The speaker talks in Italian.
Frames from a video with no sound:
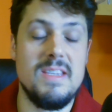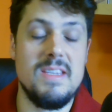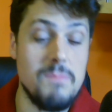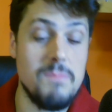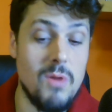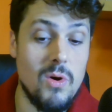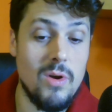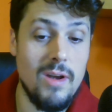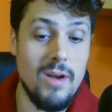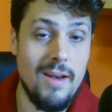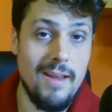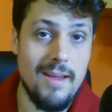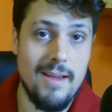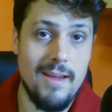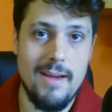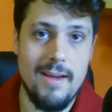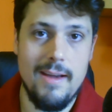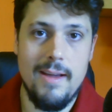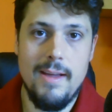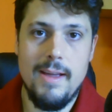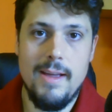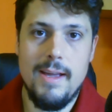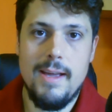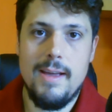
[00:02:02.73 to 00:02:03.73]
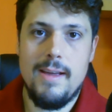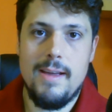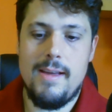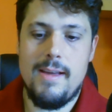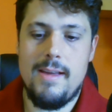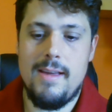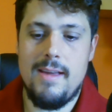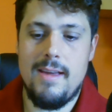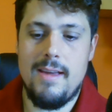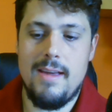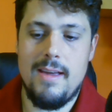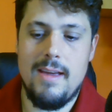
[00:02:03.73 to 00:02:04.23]
Smalling
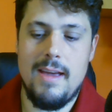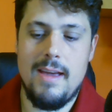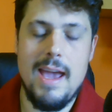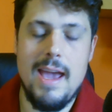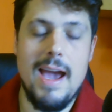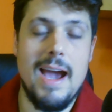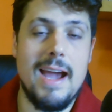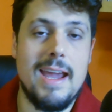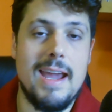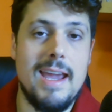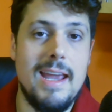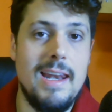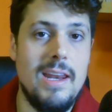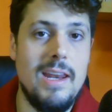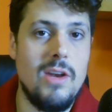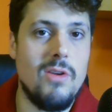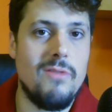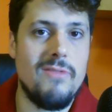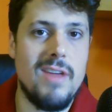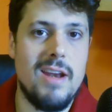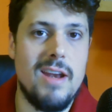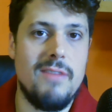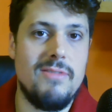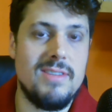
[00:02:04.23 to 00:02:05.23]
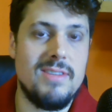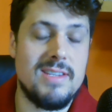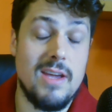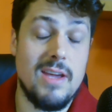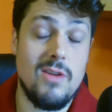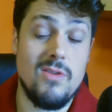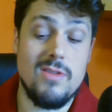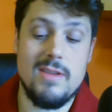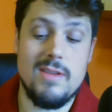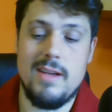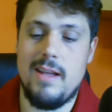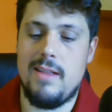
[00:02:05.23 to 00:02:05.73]
eh, e anche lì non viene
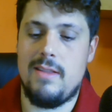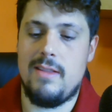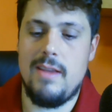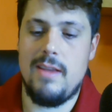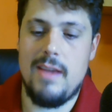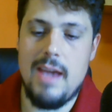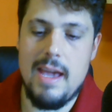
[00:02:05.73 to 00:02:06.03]
fischiato niente.